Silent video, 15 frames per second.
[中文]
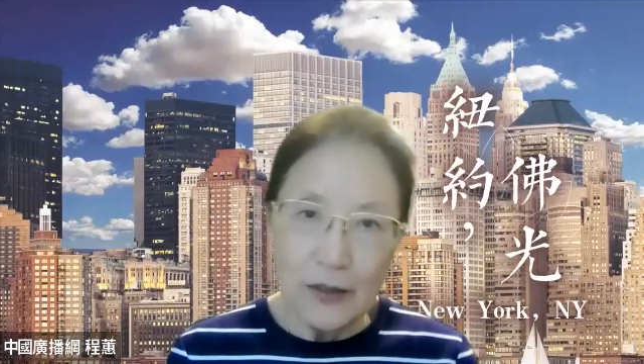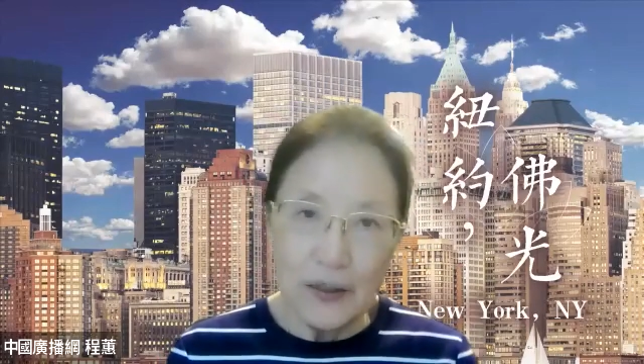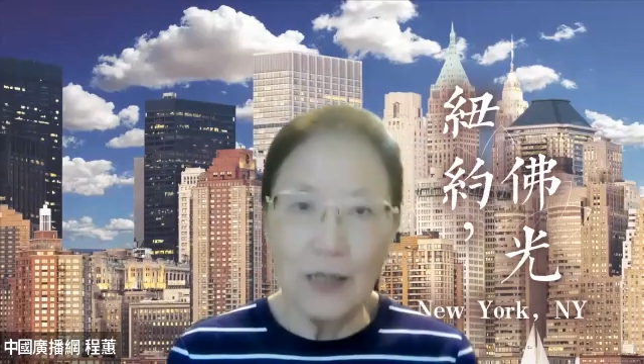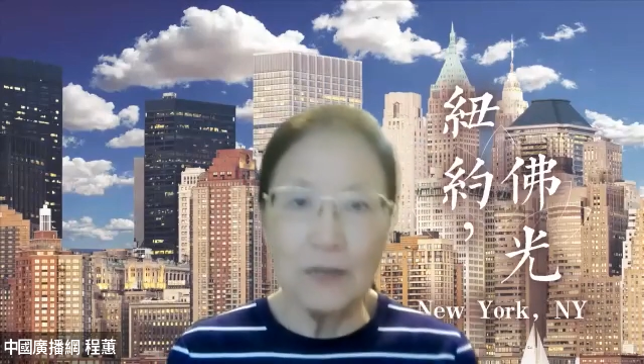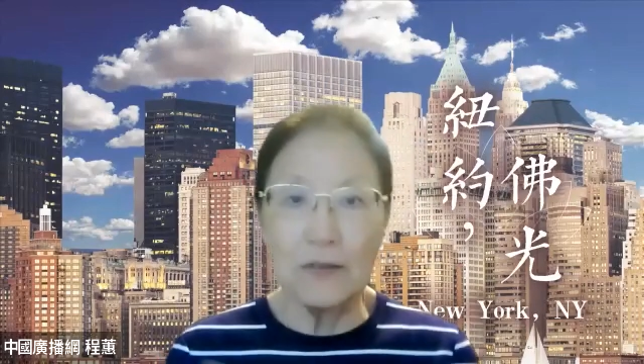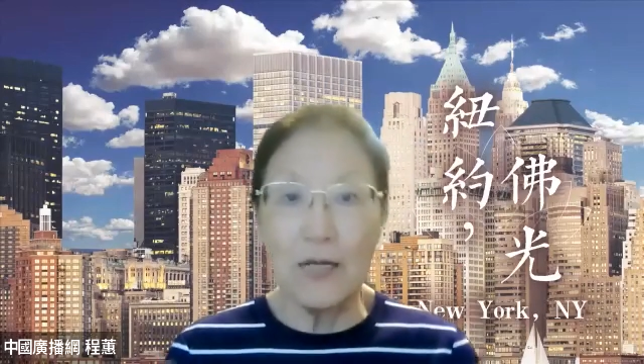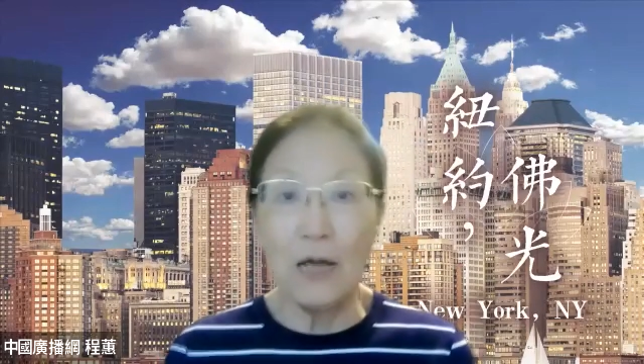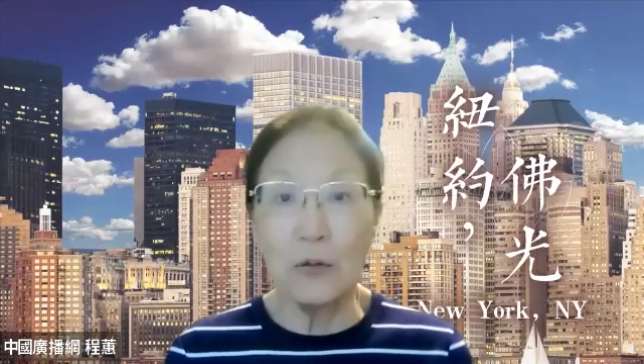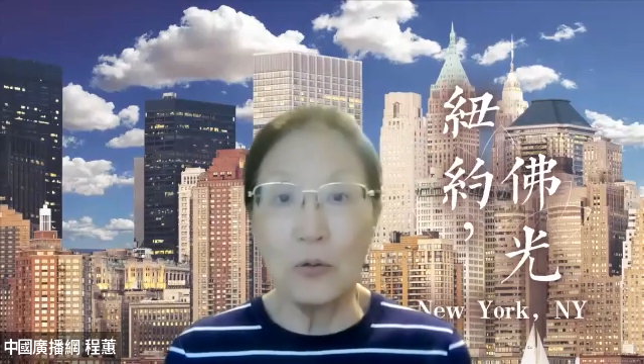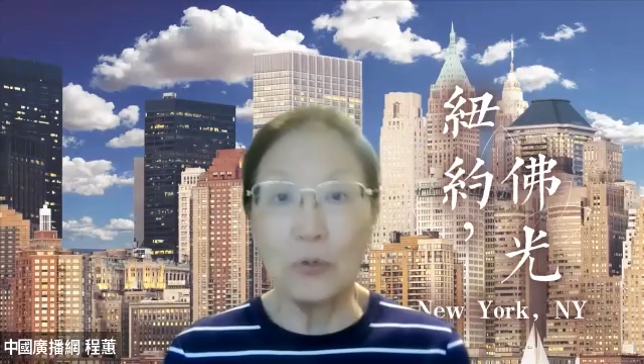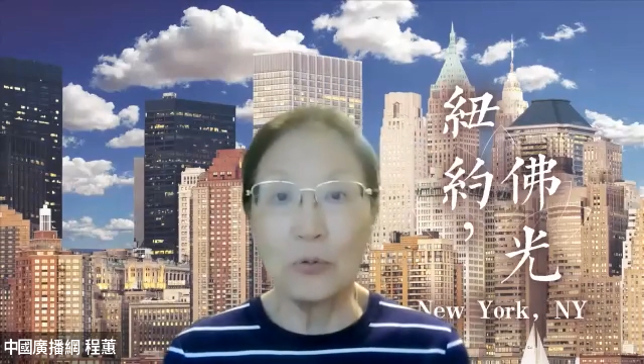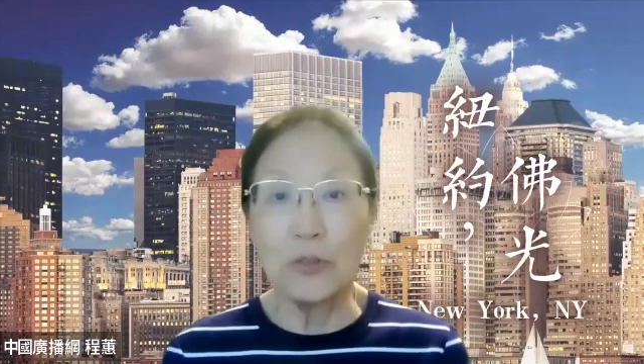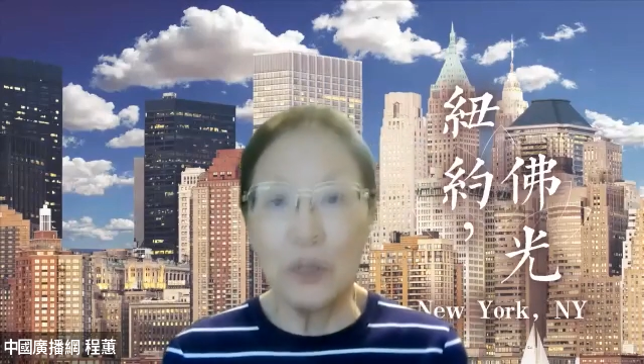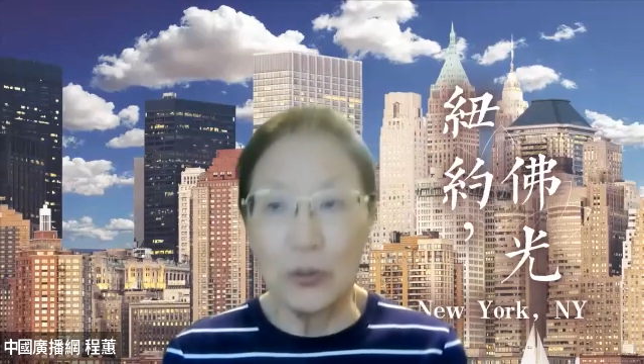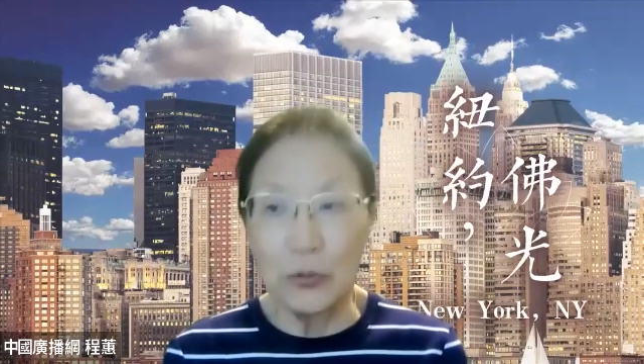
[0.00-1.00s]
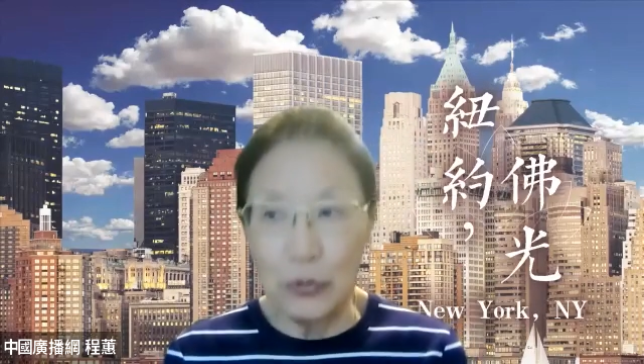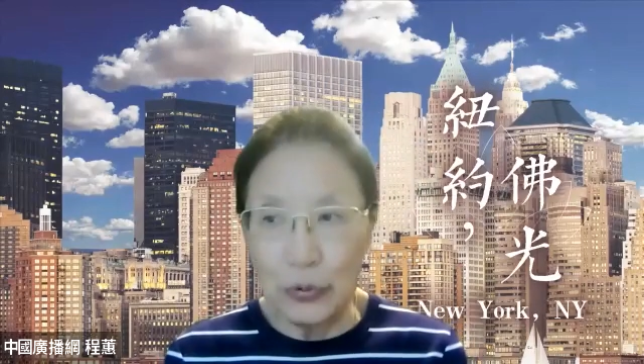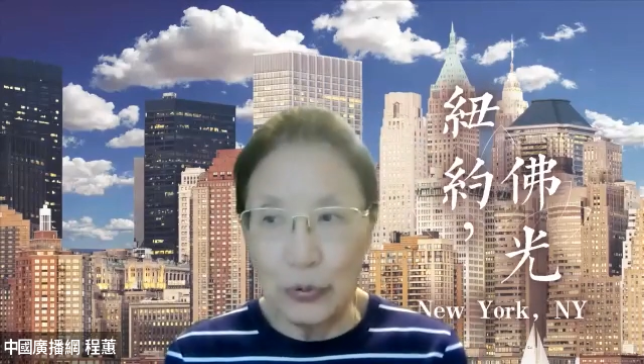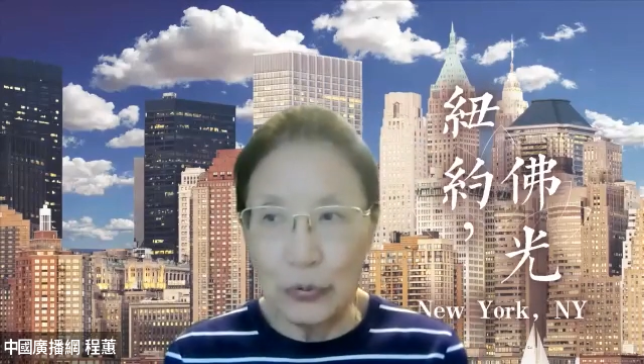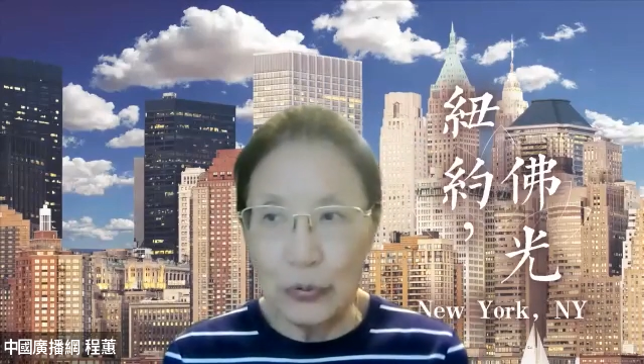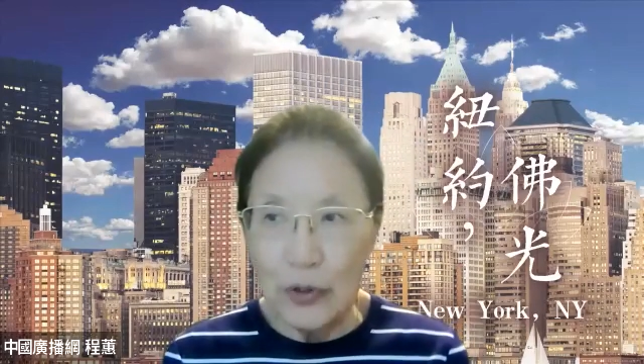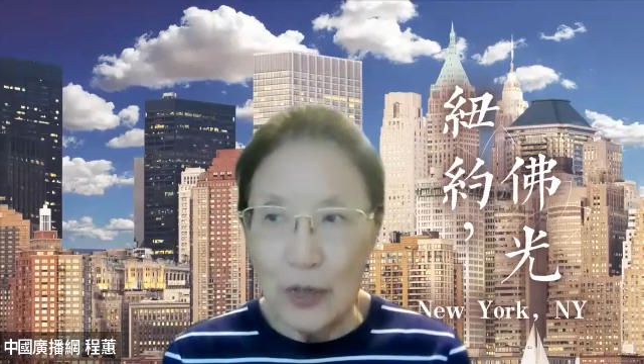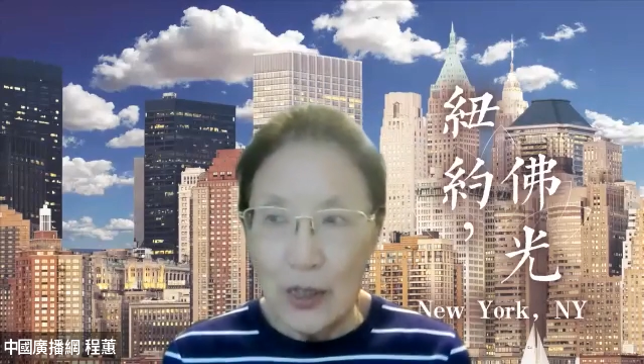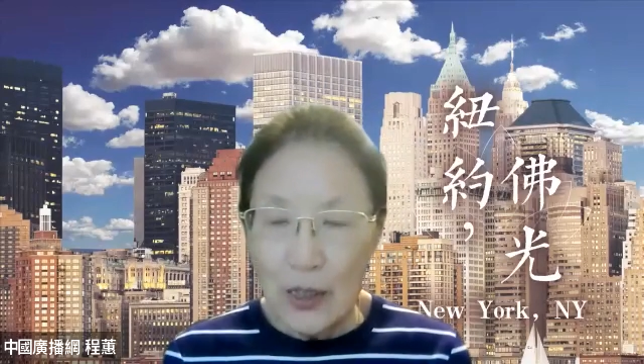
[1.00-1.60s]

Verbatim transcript: 这样你才有前途。